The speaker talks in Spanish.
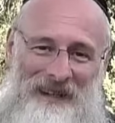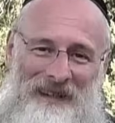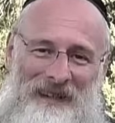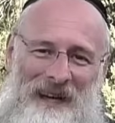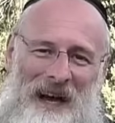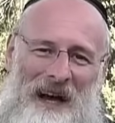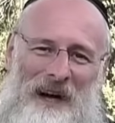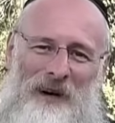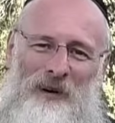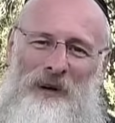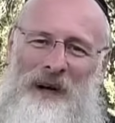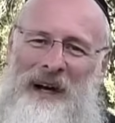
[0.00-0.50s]

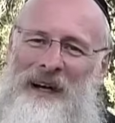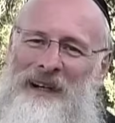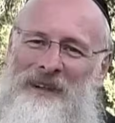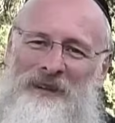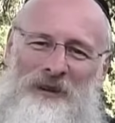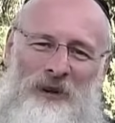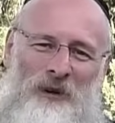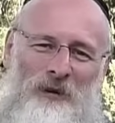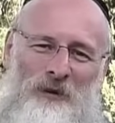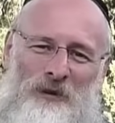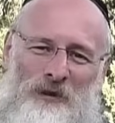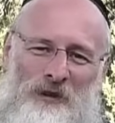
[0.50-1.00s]
ya con la
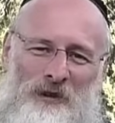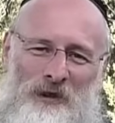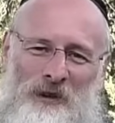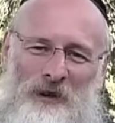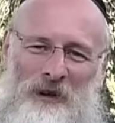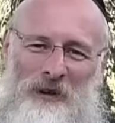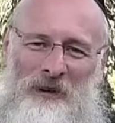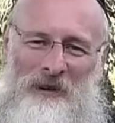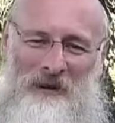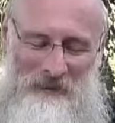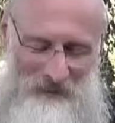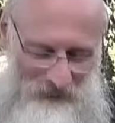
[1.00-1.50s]

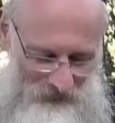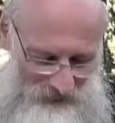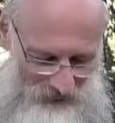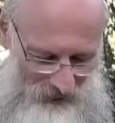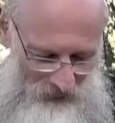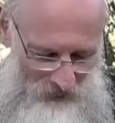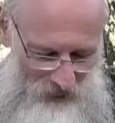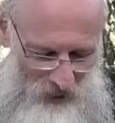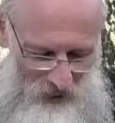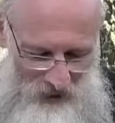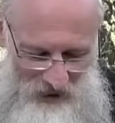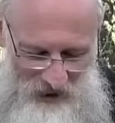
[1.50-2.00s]
introducción.
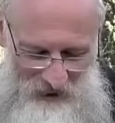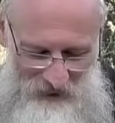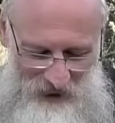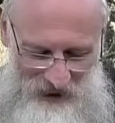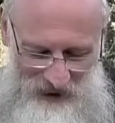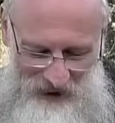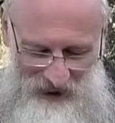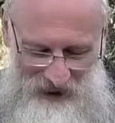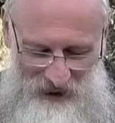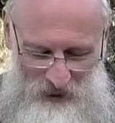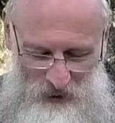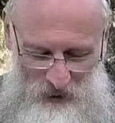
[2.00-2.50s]
Vamos a ver qué le